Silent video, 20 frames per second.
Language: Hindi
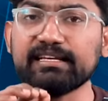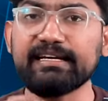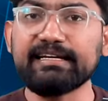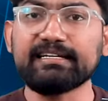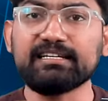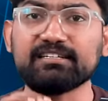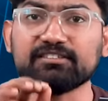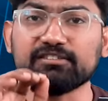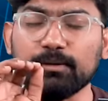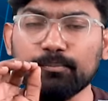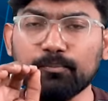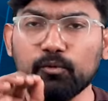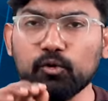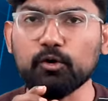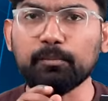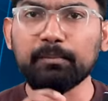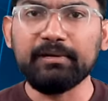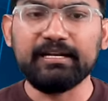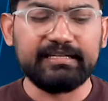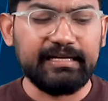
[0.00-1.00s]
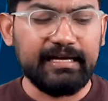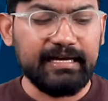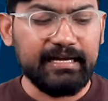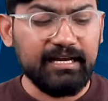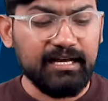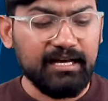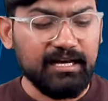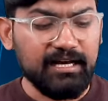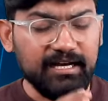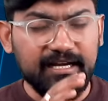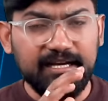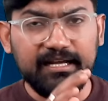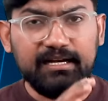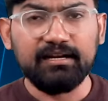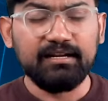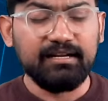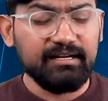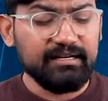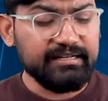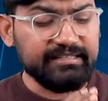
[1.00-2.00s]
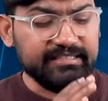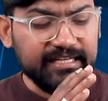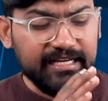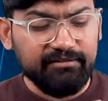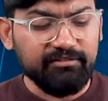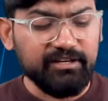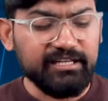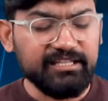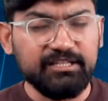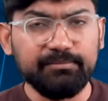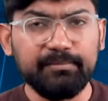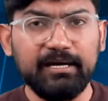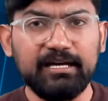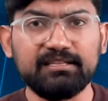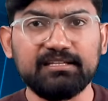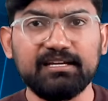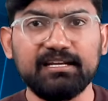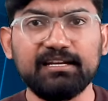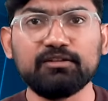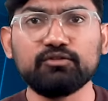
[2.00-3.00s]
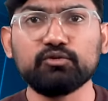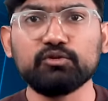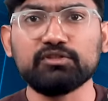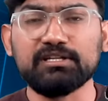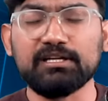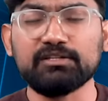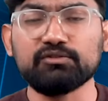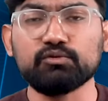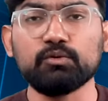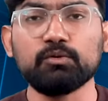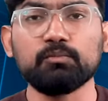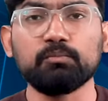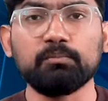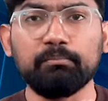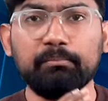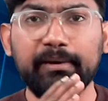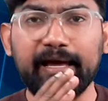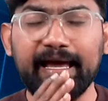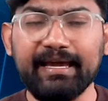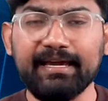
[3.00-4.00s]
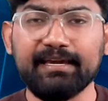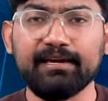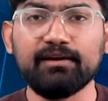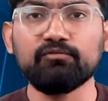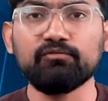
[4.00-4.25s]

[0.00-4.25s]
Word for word: लाइट का सपोर्ट मिल जाएगा अगर डिज़ाइन वाइज ही बात करें तो इसका जो बैक है